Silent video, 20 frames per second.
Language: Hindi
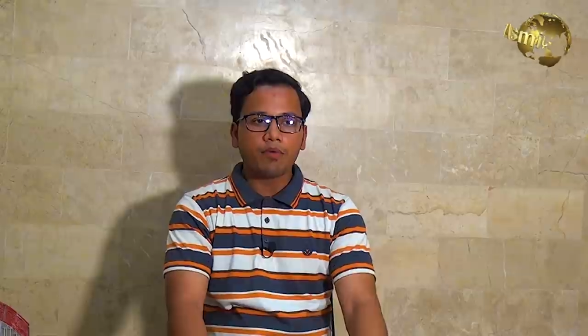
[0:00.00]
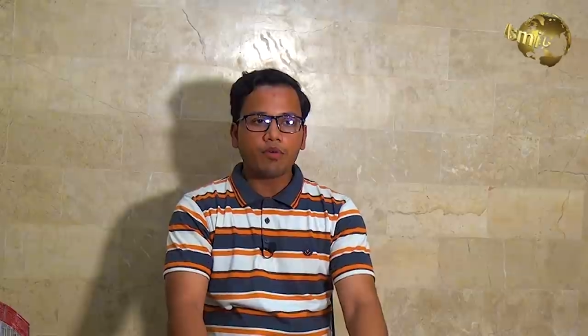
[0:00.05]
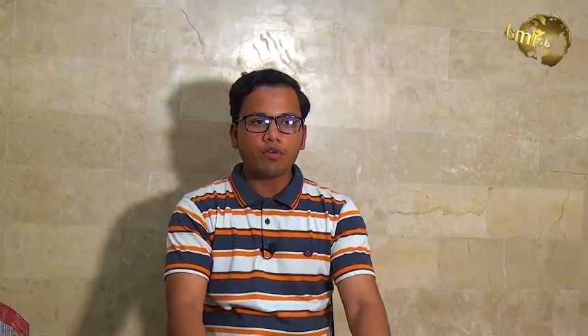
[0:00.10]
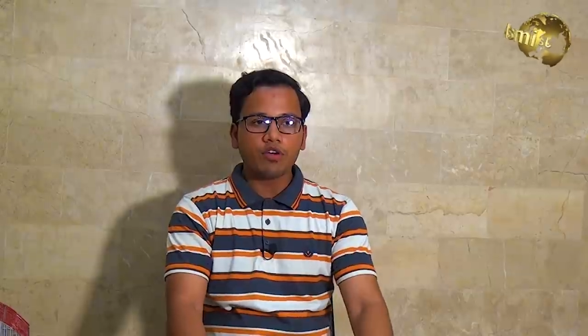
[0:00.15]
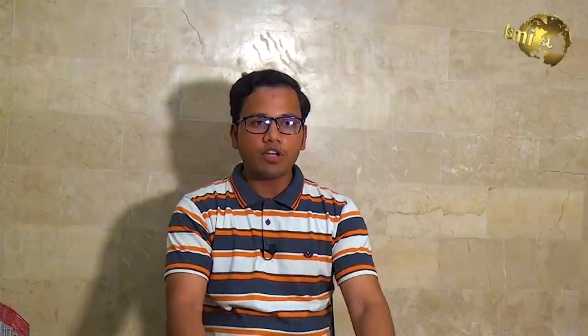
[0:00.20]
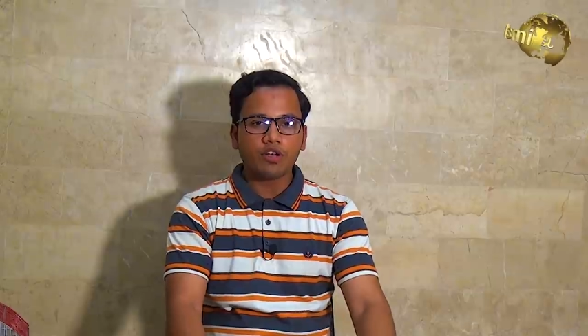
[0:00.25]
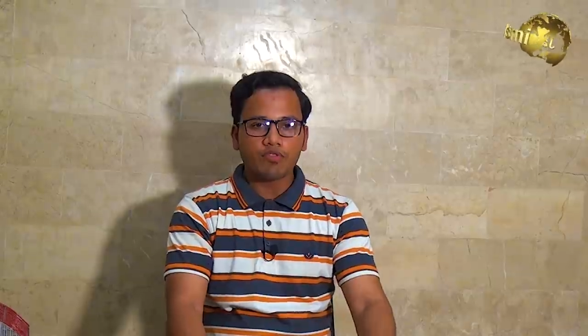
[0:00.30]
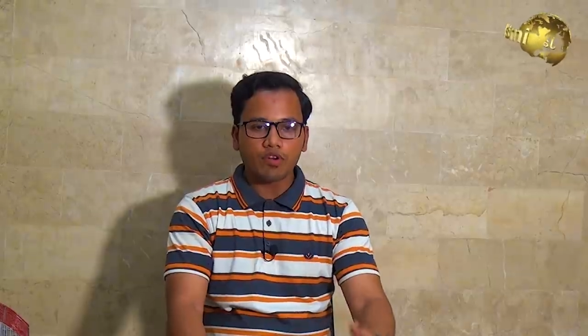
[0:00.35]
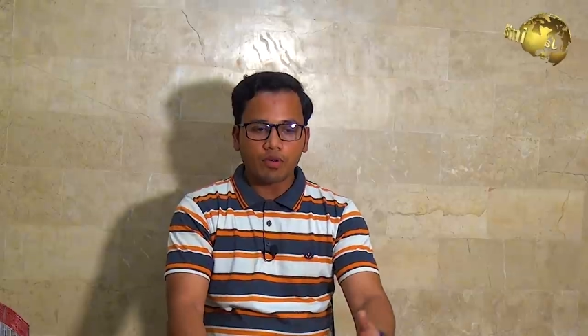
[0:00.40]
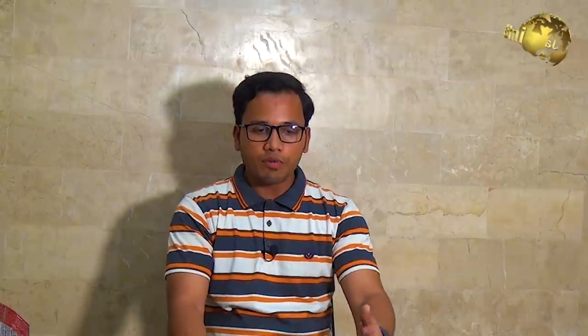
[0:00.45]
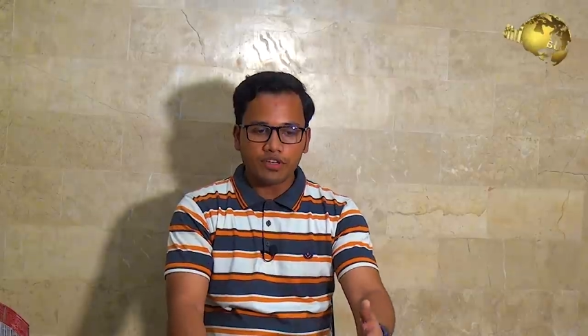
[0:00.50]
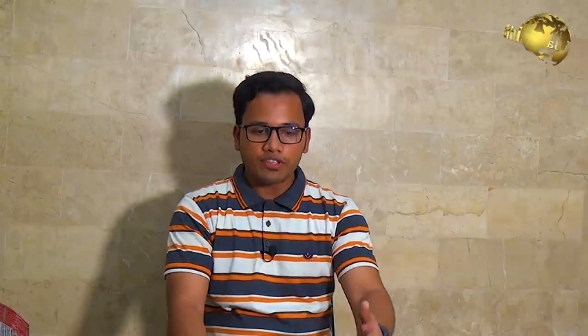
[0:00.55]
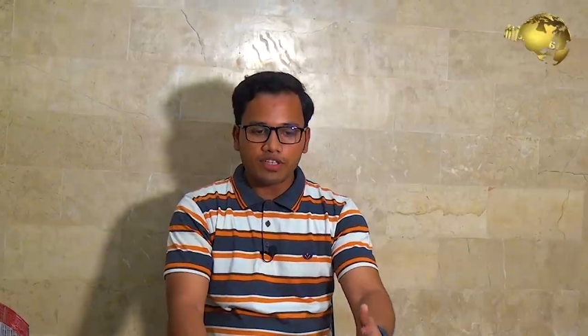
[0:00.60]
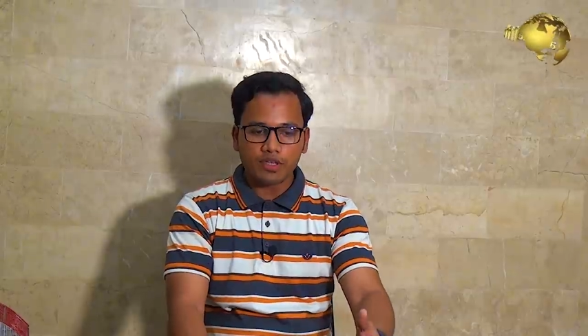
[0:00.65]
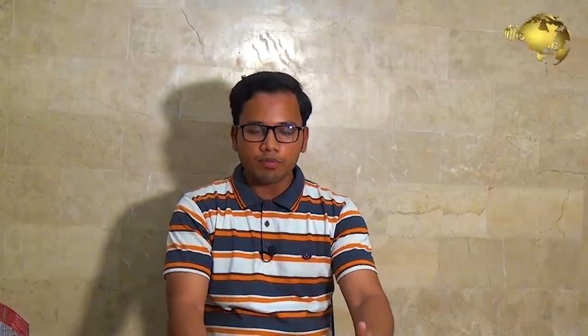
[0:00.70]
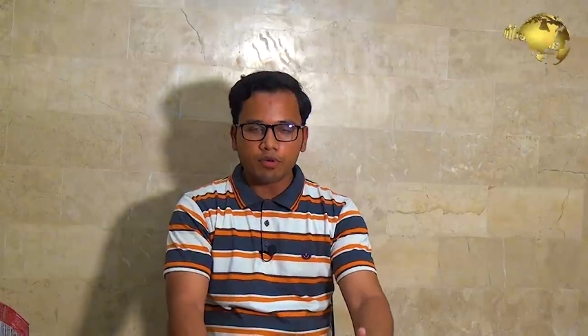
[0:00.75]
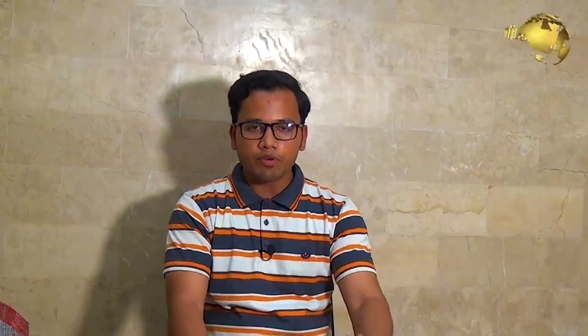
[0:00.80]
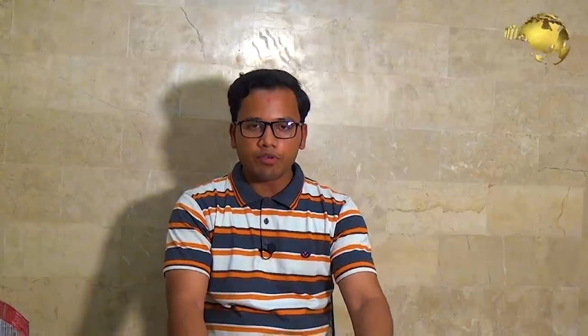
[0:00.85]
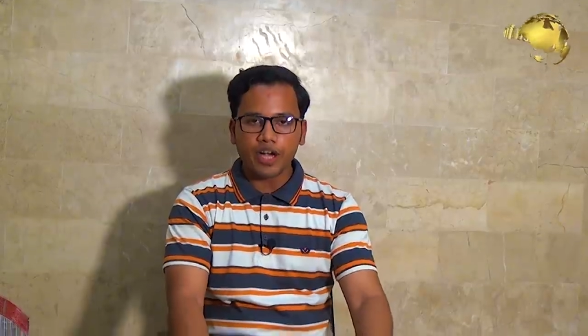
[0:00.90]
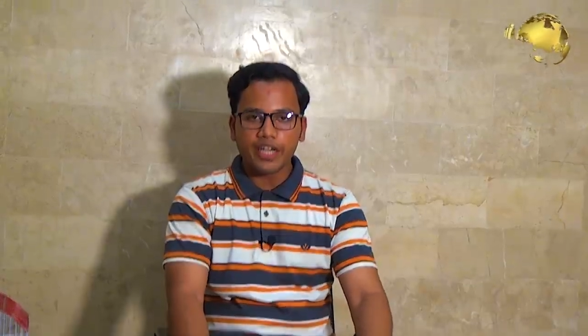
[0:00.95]
लोग को
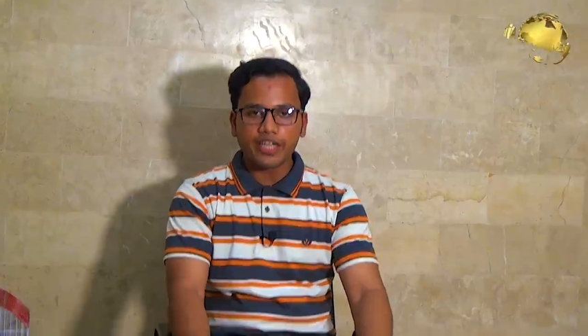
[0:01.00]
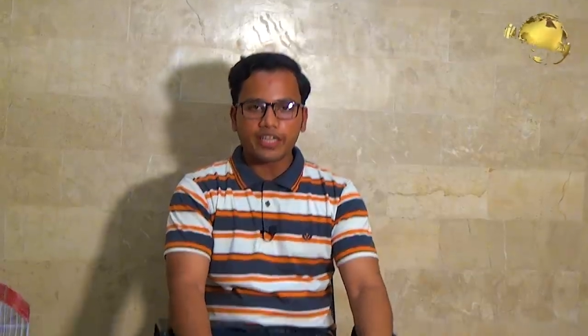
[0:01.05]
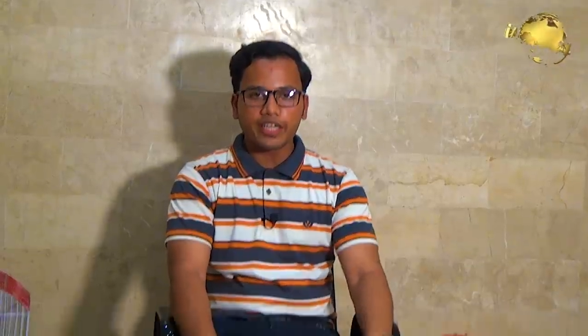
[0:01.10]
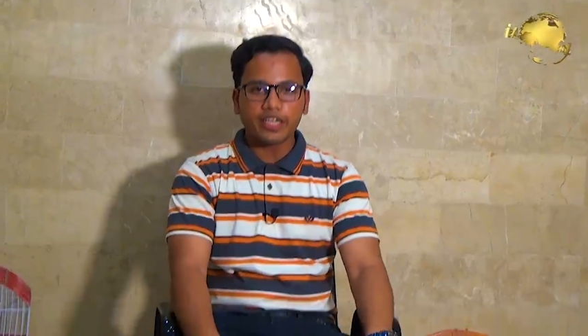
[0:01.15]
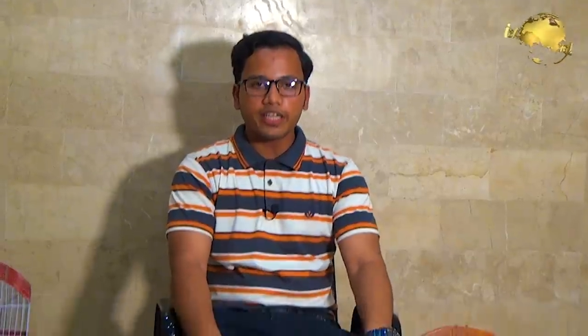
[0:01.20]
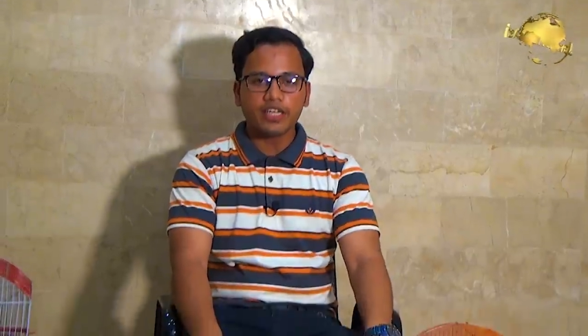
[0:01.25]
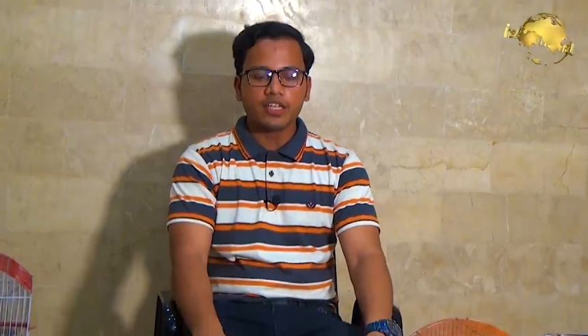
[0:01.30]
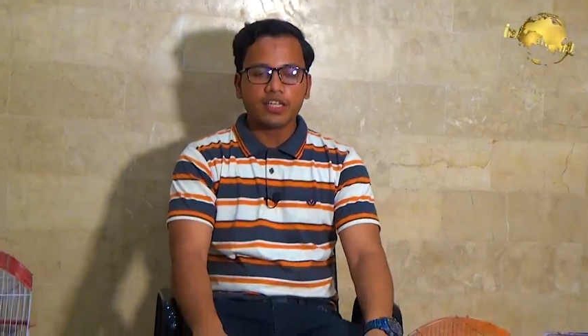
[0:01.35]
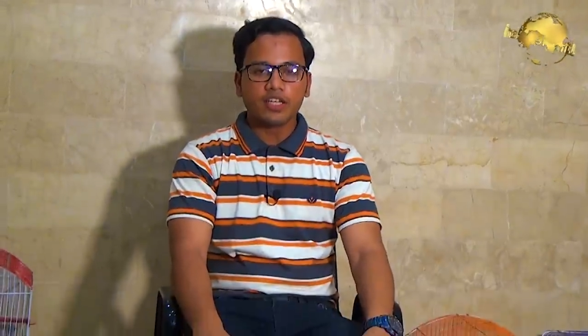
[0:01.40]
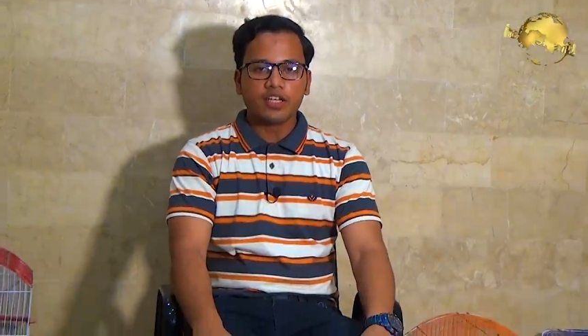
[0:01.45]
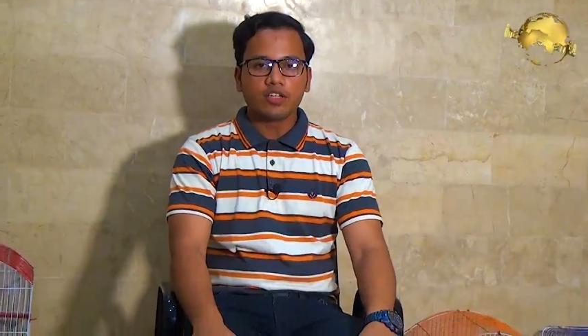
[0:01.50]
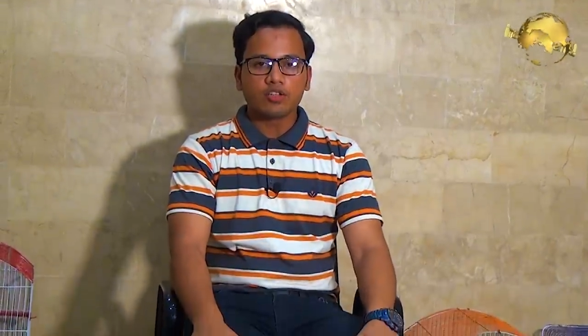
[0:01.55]
इन्फॉर्मेशन प्रोवाइड करें